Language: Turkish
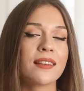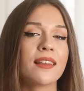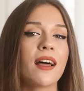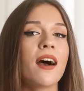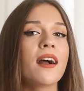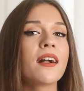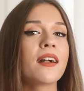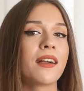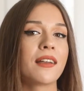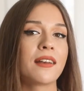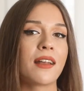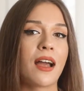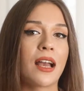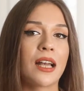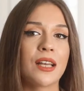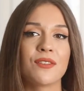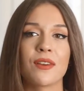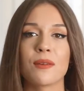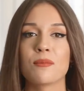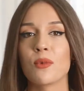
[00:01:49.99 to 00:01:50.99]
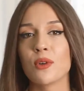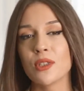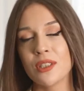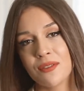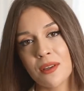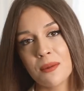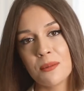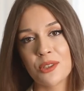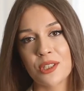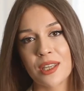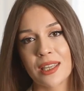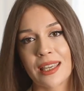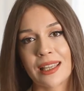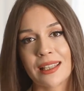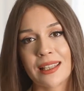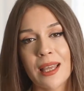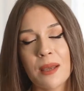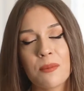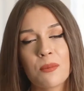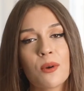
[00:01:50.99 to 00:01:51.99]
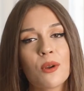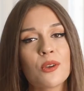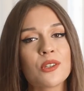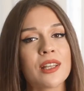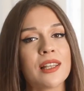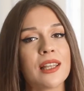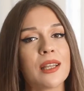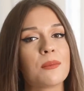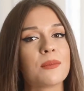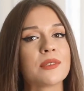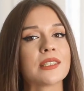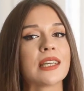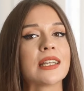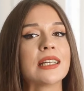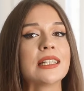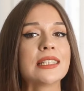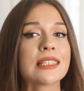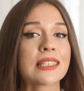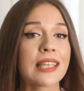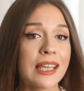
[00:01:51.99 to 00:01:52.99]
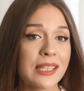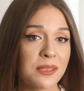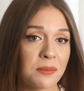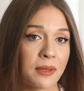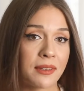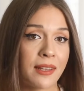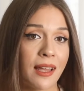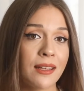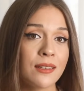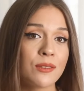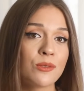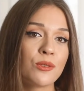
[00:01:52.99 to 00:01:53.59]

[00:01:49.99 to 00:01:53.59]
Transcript: daha kararlı ve motive bir şekilde projelerimize hız kesmeden